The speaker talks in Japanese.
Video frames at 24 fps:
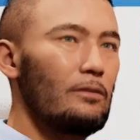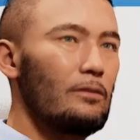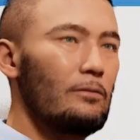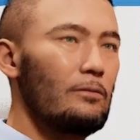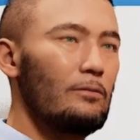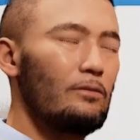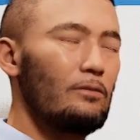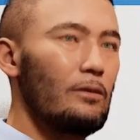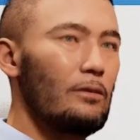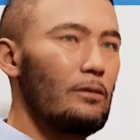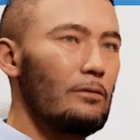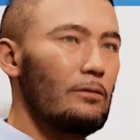ちに
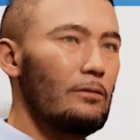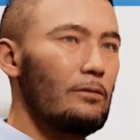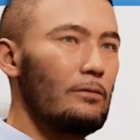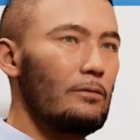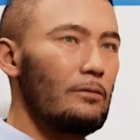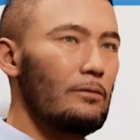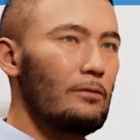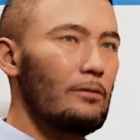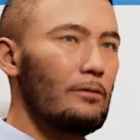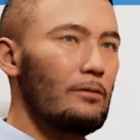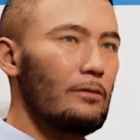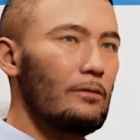もらっ
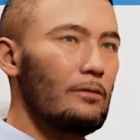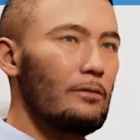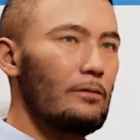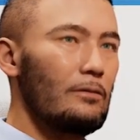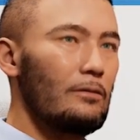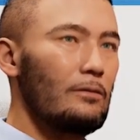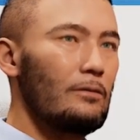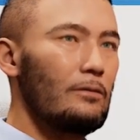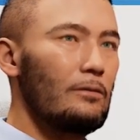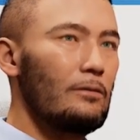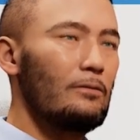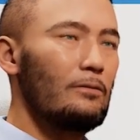て、
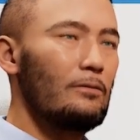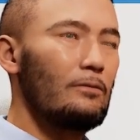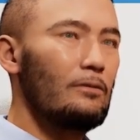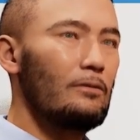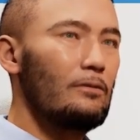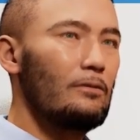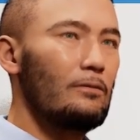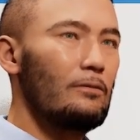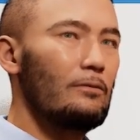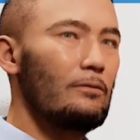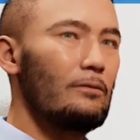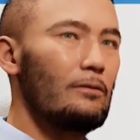えー、この
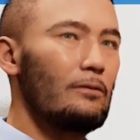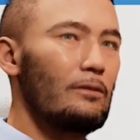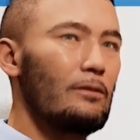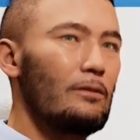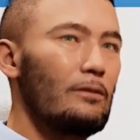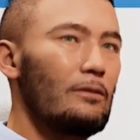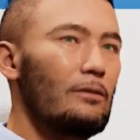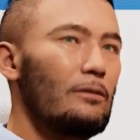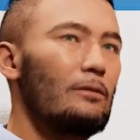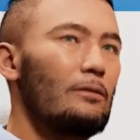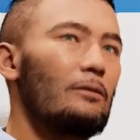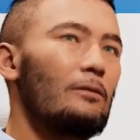状、
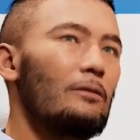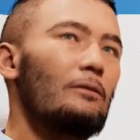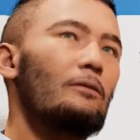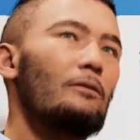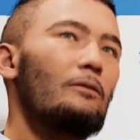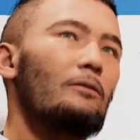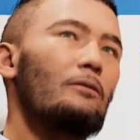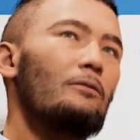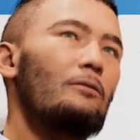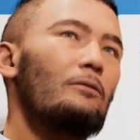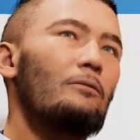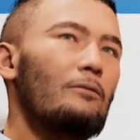
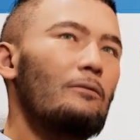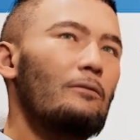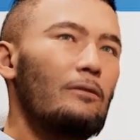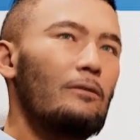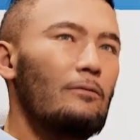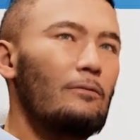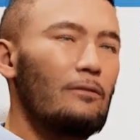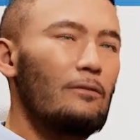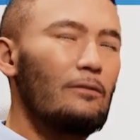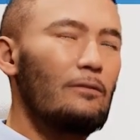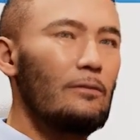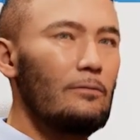この
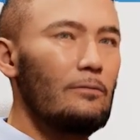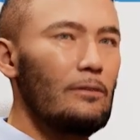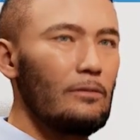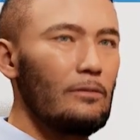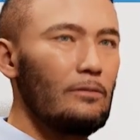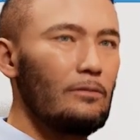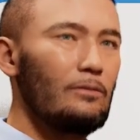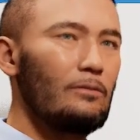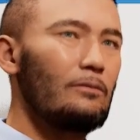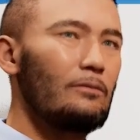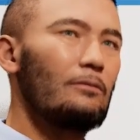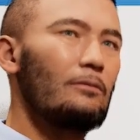コンテンツ画面
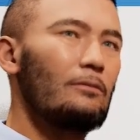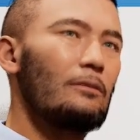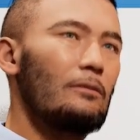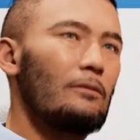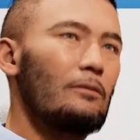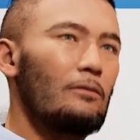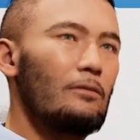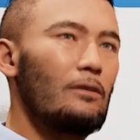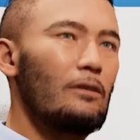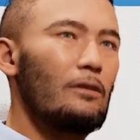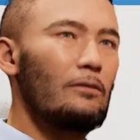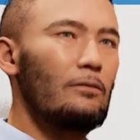の状
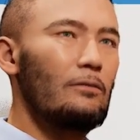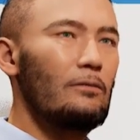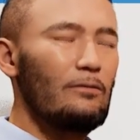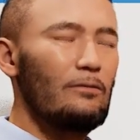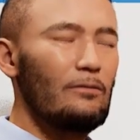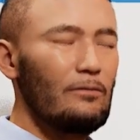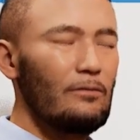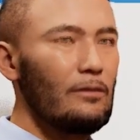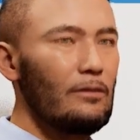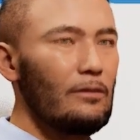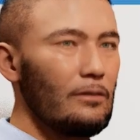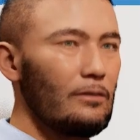態を相手
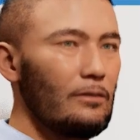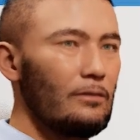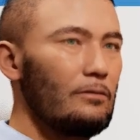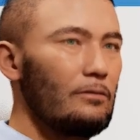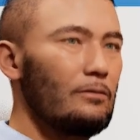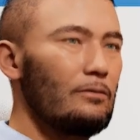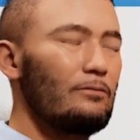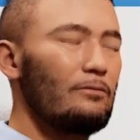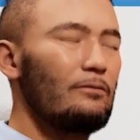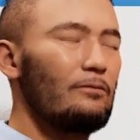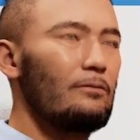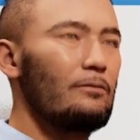に返す
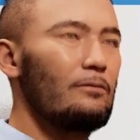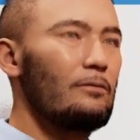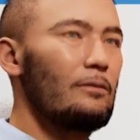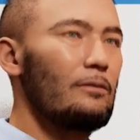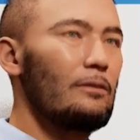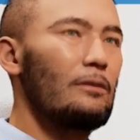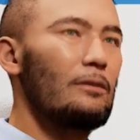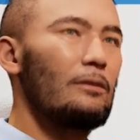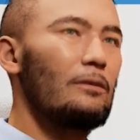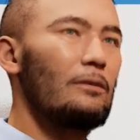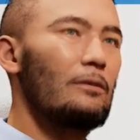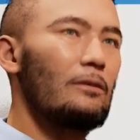というこ
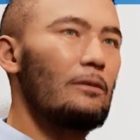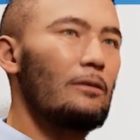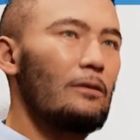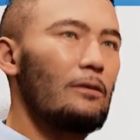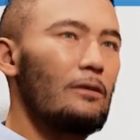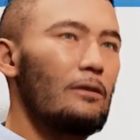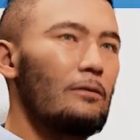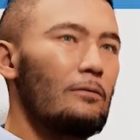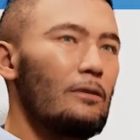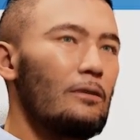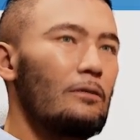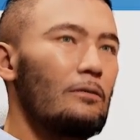とで、
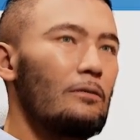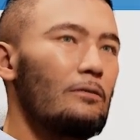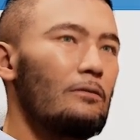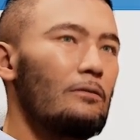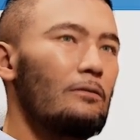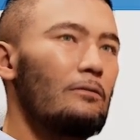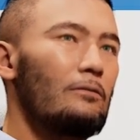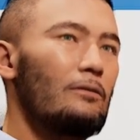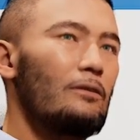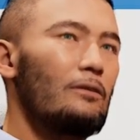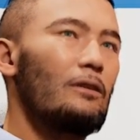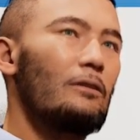まあ、
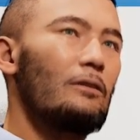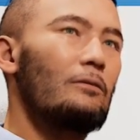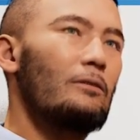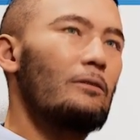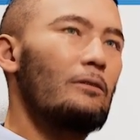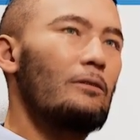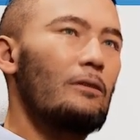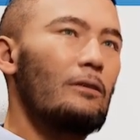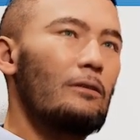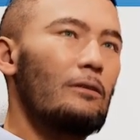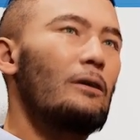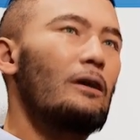中継
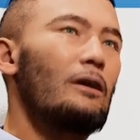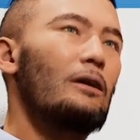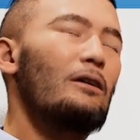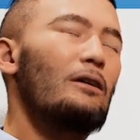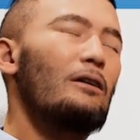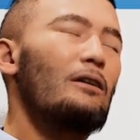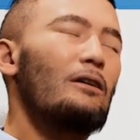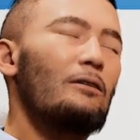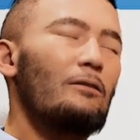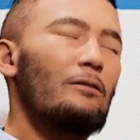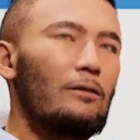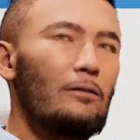みたいな、
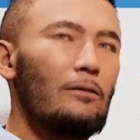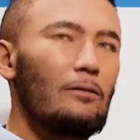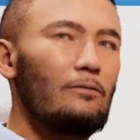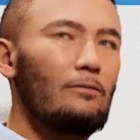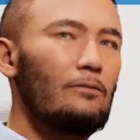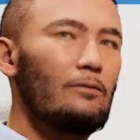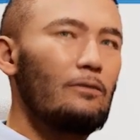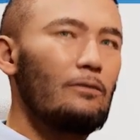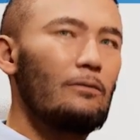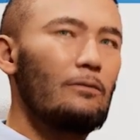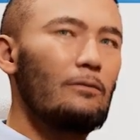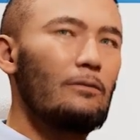えー、
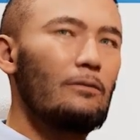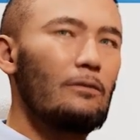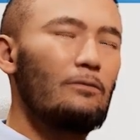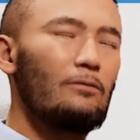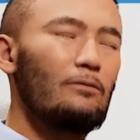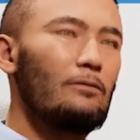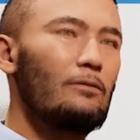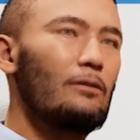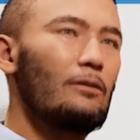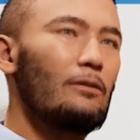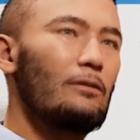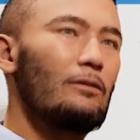そういった
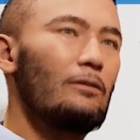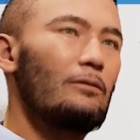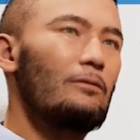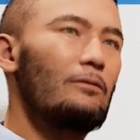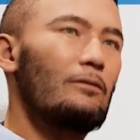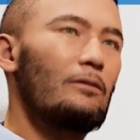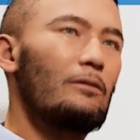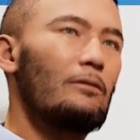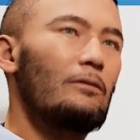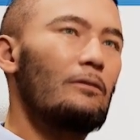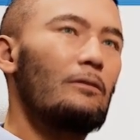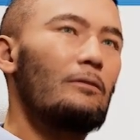ことが
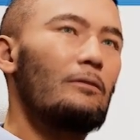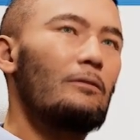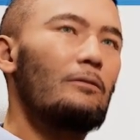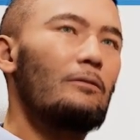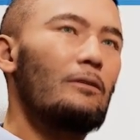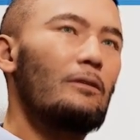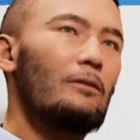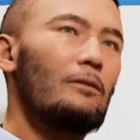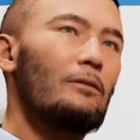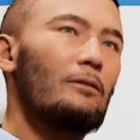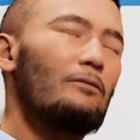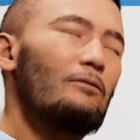実現できる
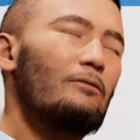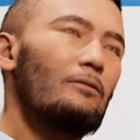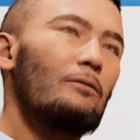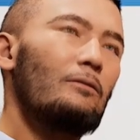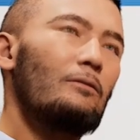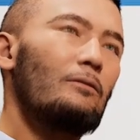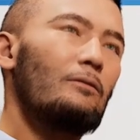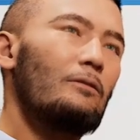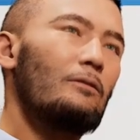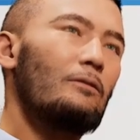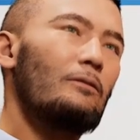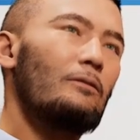かなと
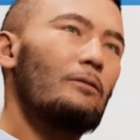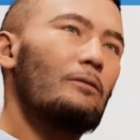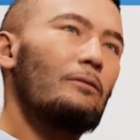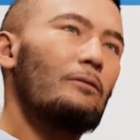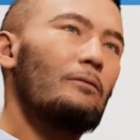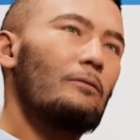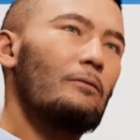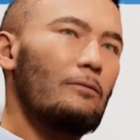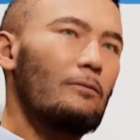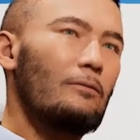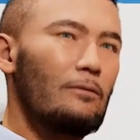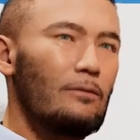
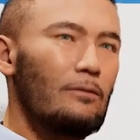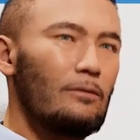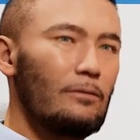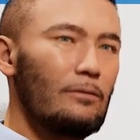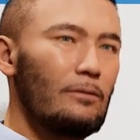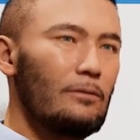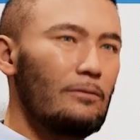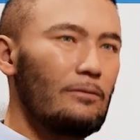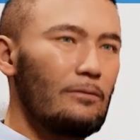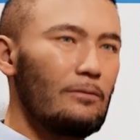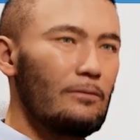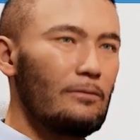思っており
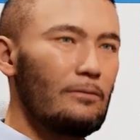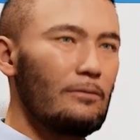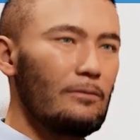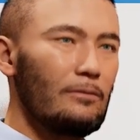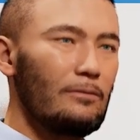ます。